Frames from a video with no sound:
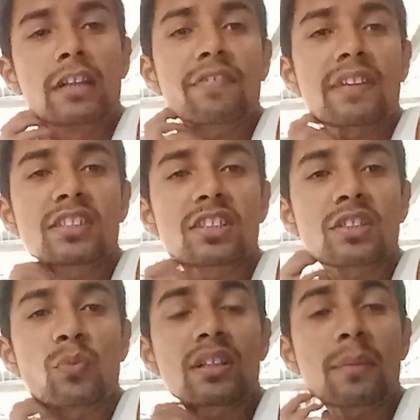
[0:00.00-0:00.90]
हेलो फ्रेंड्स
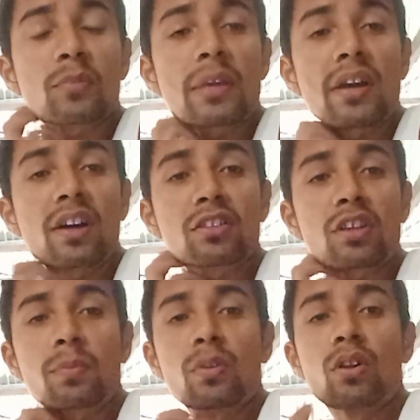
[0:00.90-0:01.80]
वेलकम टू माई
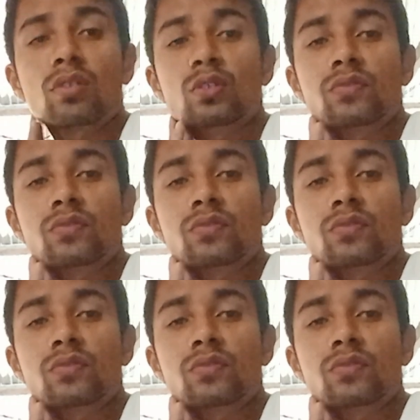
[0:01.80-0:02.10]
अंदर ब्लॉग